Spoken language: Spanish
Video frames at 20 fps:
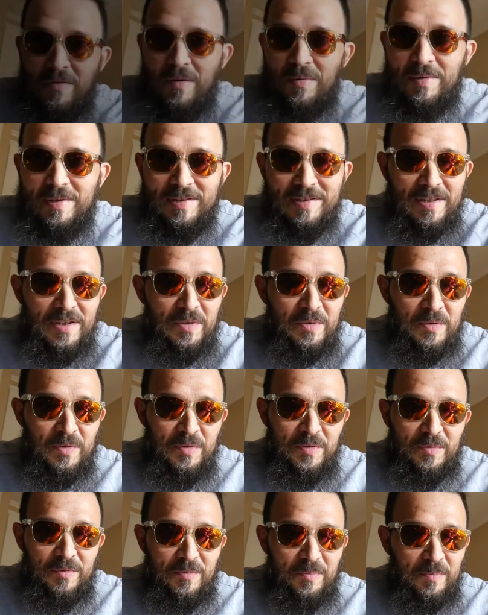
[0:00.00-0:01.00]
vamos a hacer
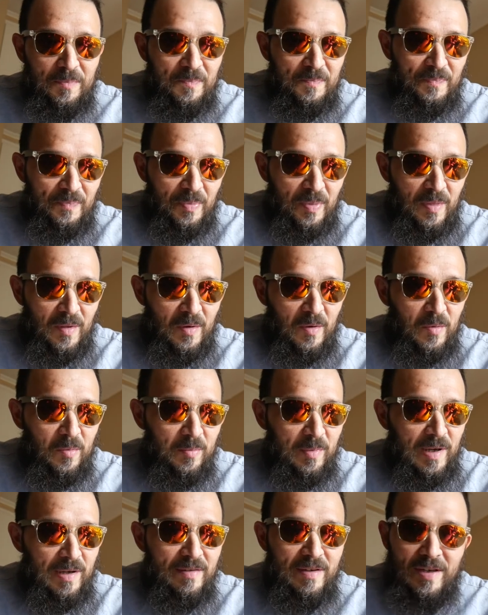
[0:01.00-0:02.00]
un,
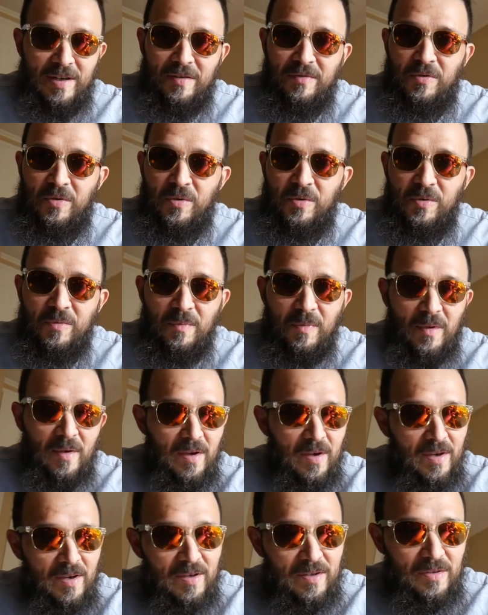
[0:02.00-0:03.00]
breve review
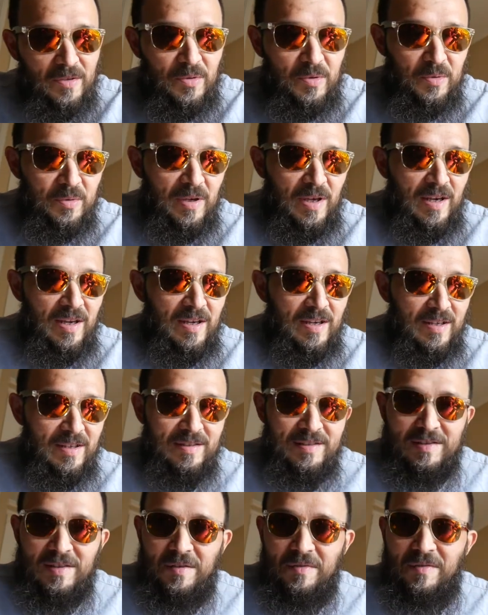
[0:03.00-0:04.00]
de
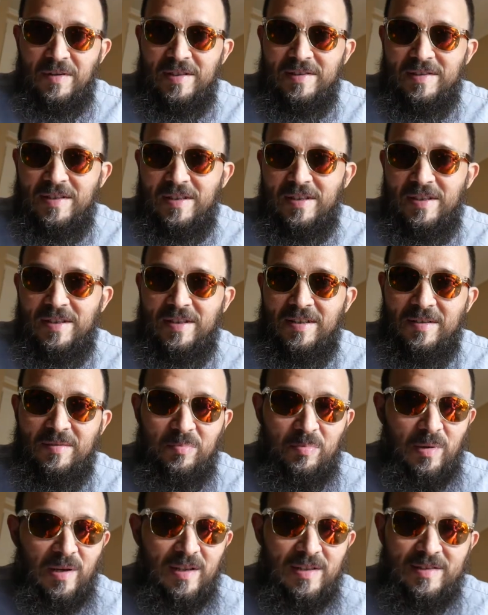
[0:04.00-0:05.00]
una cerveza que
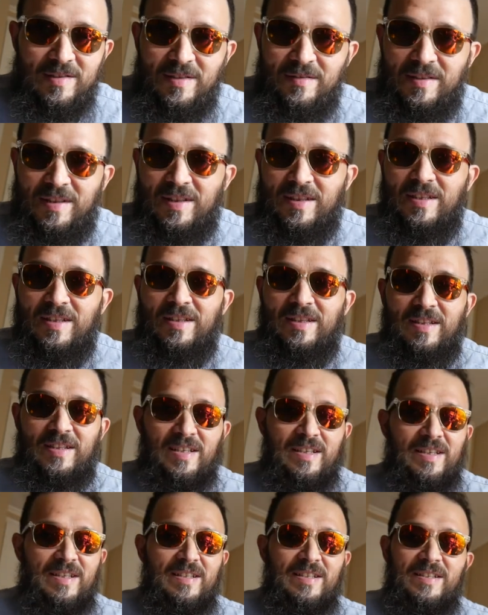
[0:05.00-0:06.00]
parece
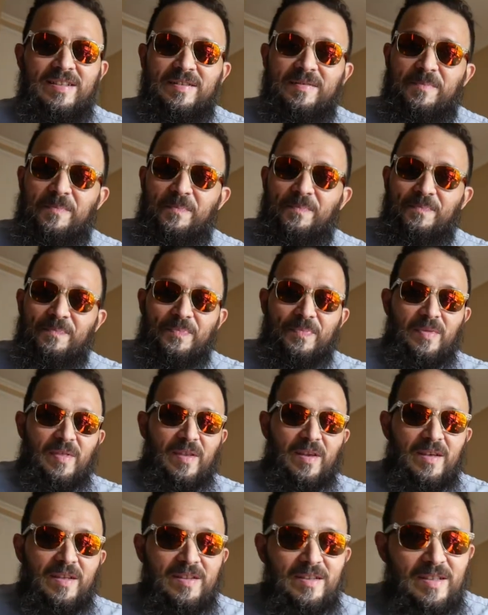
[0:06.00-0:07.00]
bastante
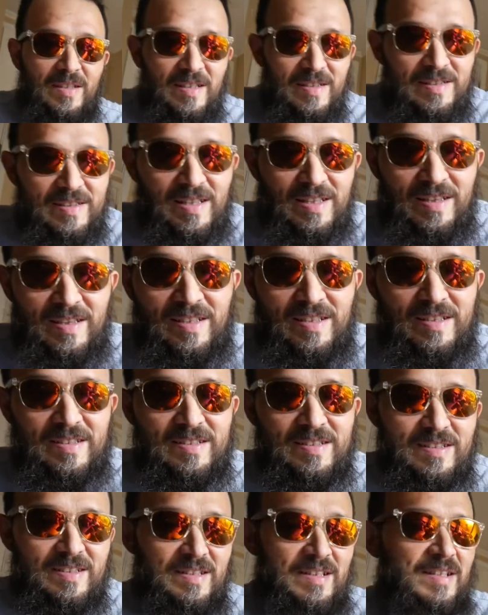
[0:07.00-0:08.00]
interesante.
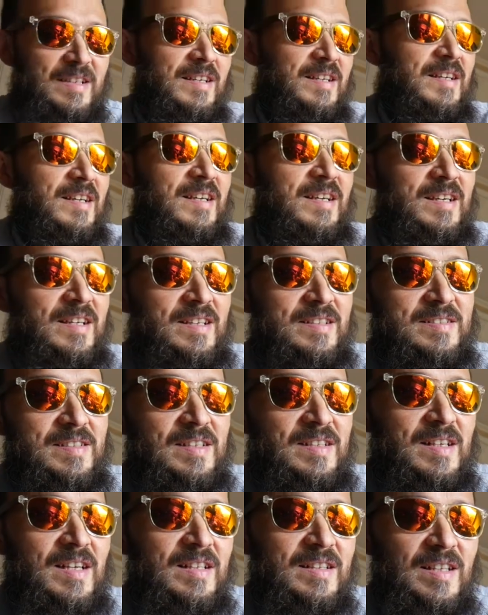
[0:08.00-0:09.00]
Eh, se
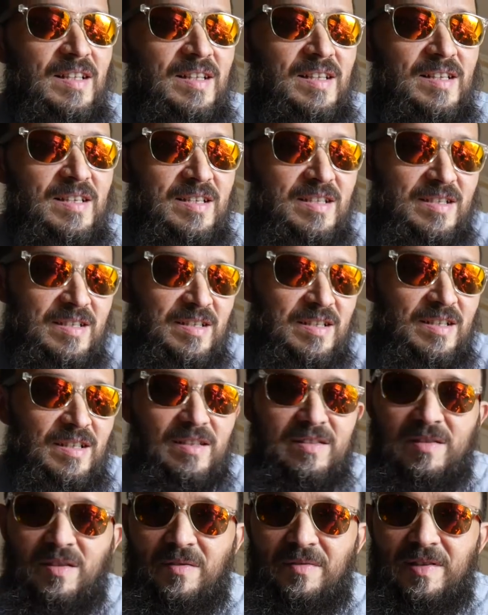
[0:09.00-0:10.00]
trata de
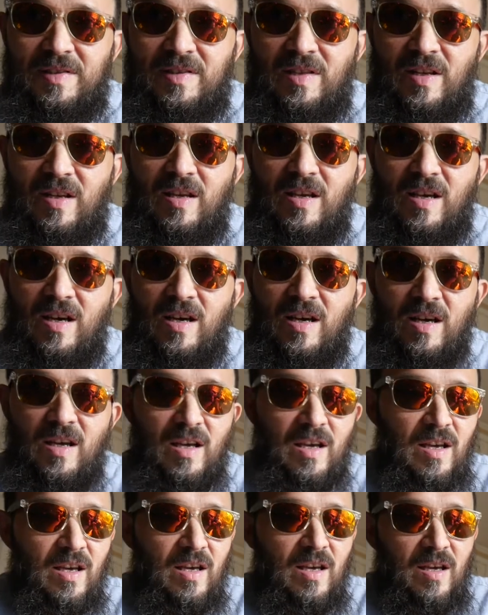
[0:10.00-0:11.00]
la cervecería
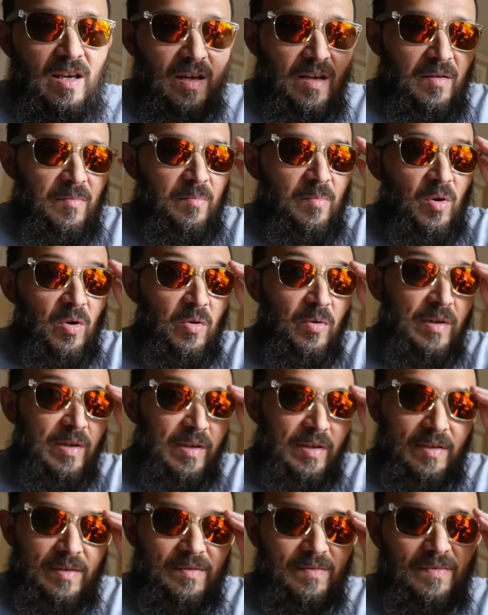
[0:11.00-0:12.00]

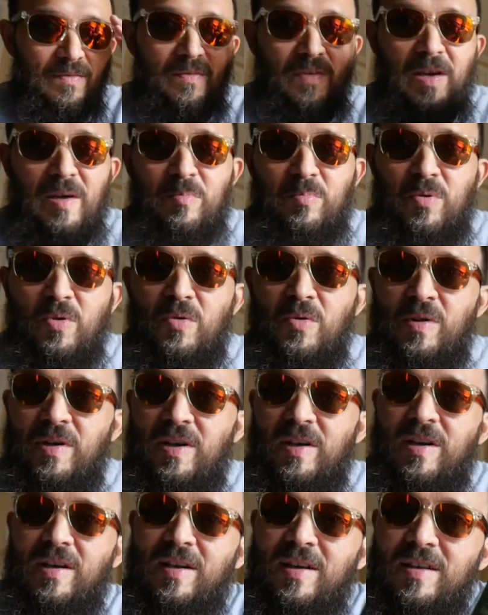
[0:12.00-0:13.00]
Brewery, de
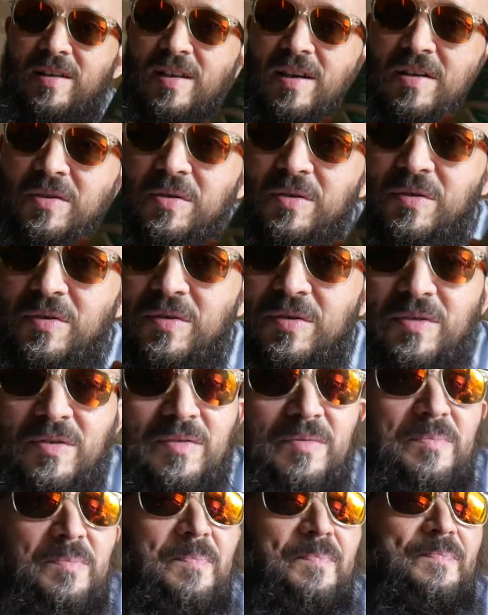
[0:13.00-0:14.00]
Brewery, escrita
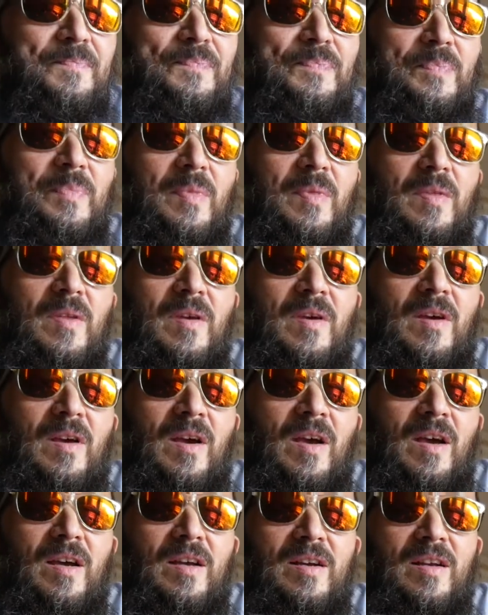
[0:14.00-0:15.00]
con
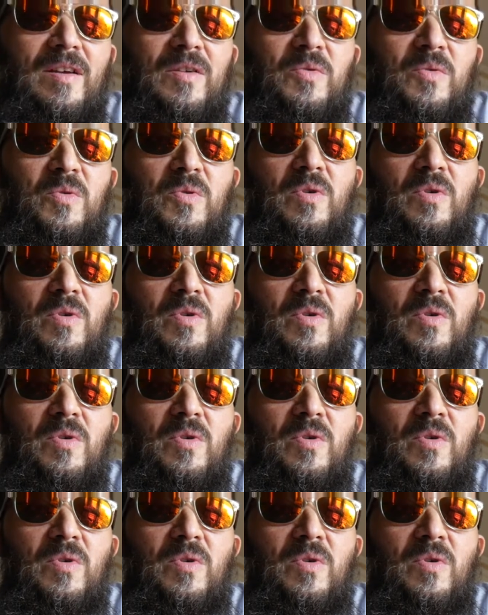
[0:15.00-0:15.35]
R-U-E-R-Y.